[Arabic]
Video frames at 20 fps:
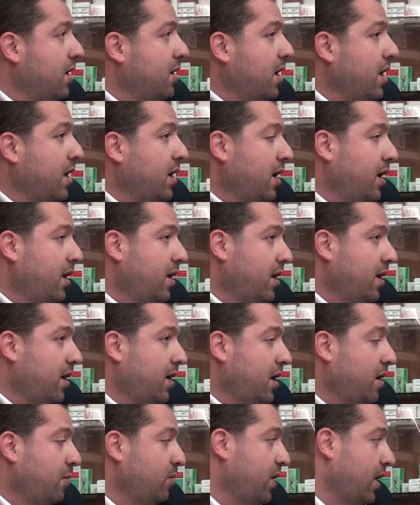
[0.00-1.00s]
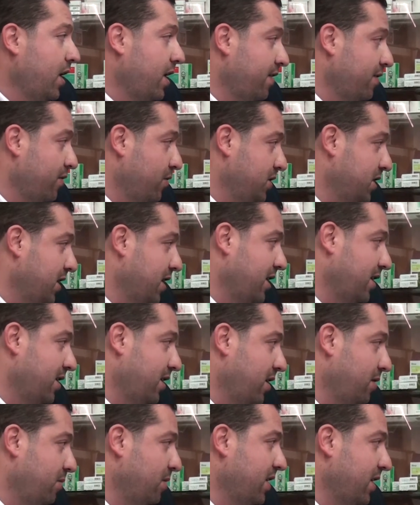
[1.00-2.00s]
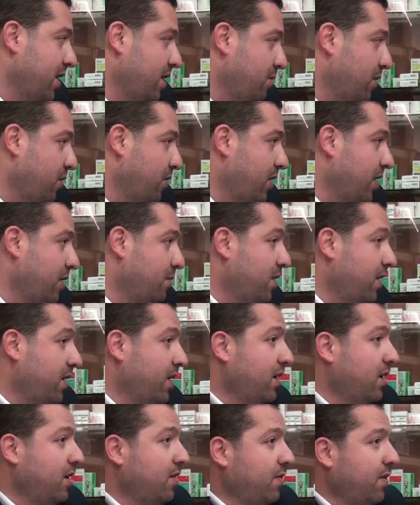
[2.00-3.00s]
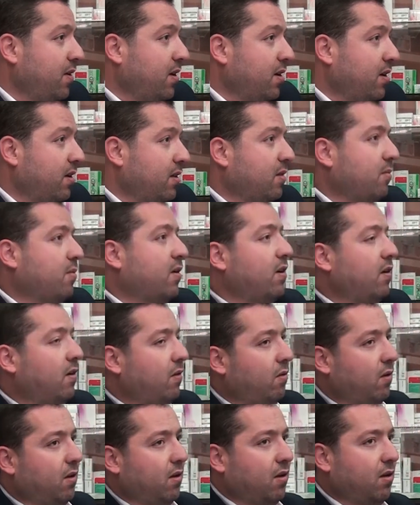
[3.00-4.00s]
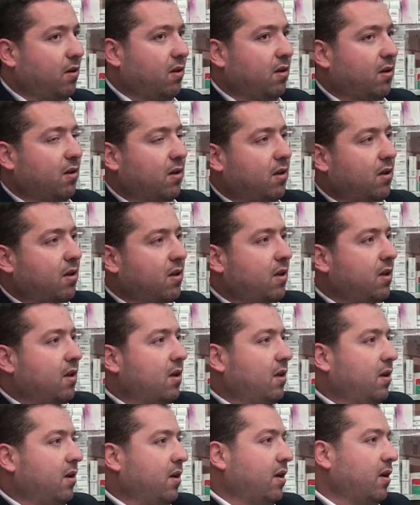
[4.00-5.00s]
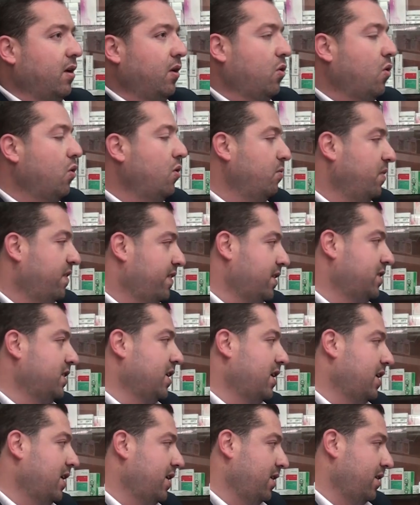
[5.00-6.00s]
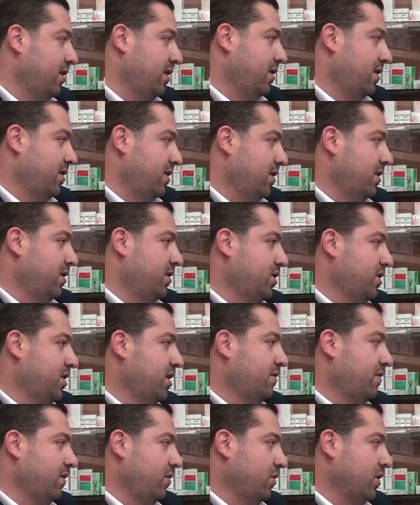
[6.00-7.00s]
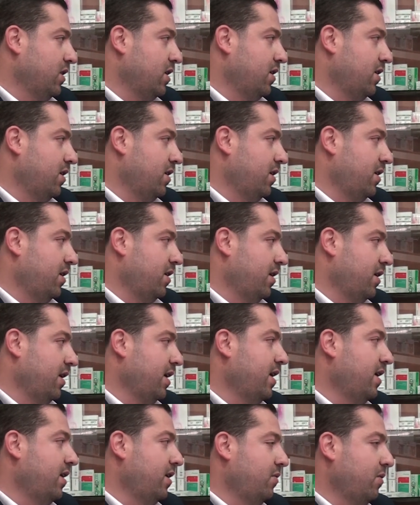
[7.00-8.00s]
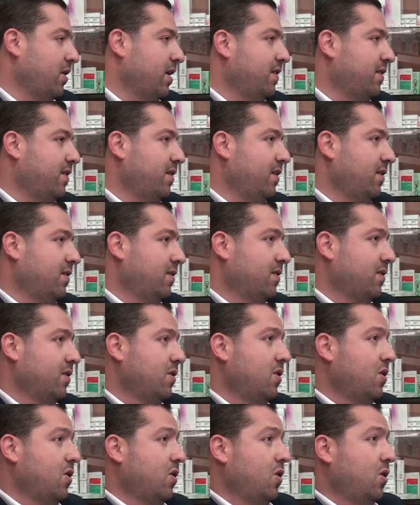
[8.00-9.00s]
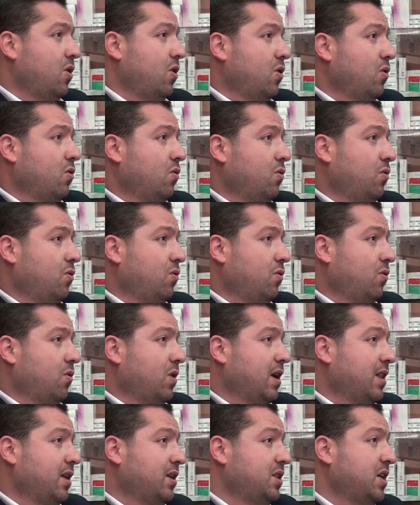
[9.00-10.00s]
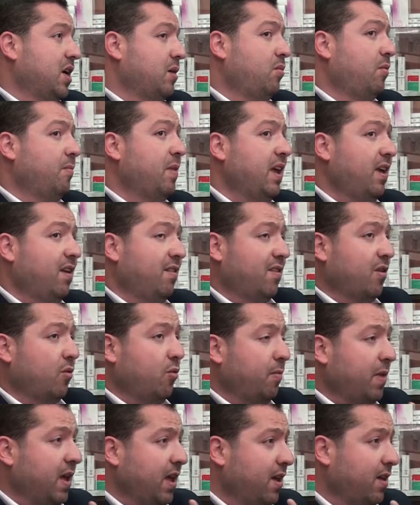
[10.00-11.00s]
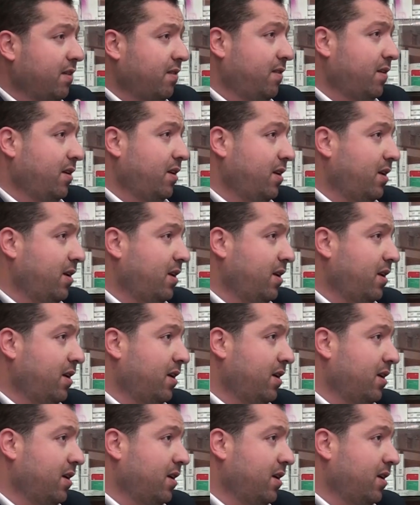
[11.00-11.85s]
يعني احنا نحمد الله عز وجل على نعمه الامن والامان اللي احنا فيها طبعا يعني الكل مستشعر هذا الشيء في وطننا الغالي والعزيز وهذا الشيء بيميزنا وبيميز ال ال